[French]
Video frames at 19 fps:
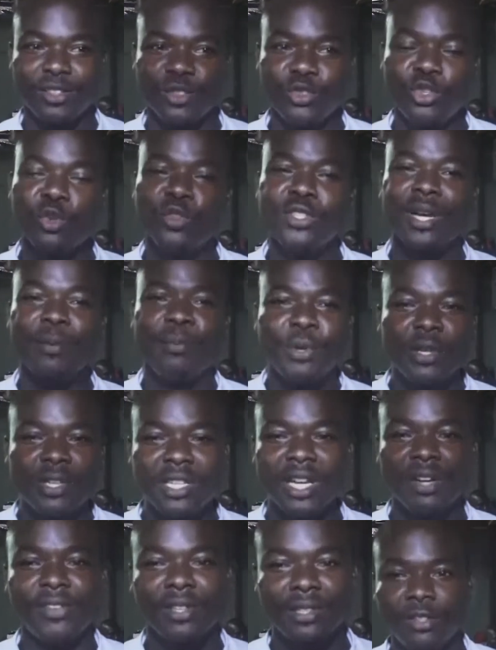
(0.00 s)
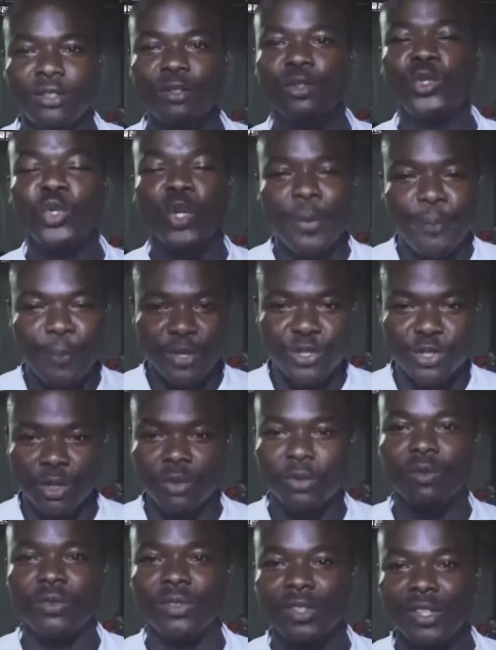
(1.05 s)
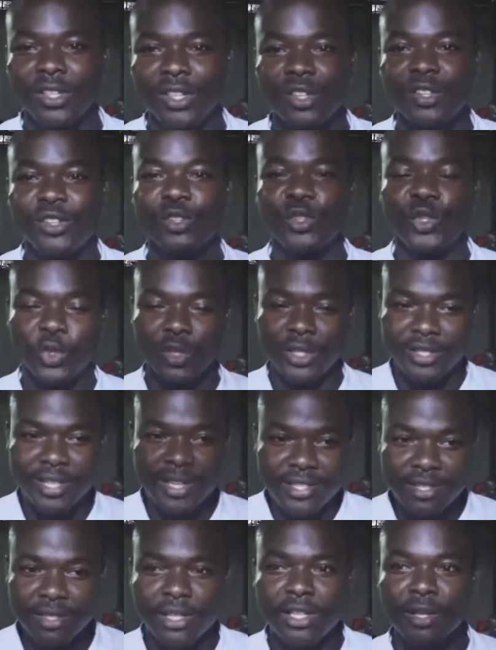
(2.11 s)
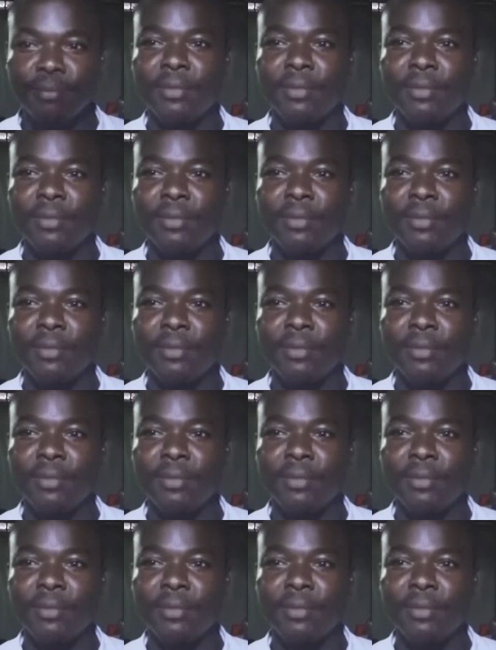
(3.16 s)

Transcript: Dieu nous a bénis avec trois personnes qui ont décidé de